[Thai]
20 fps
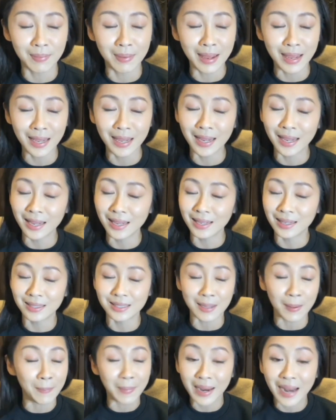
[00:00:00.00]
ไม่
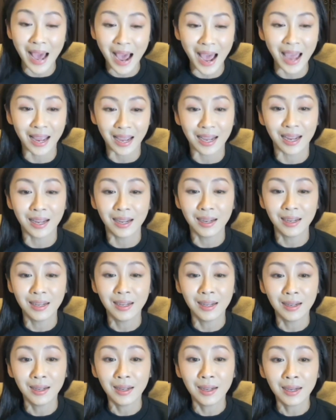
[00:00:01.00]
จำไม่ได้ค่ะ
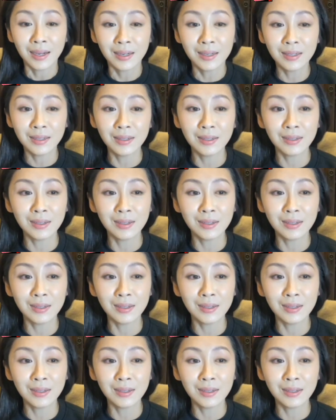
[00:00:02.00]
คื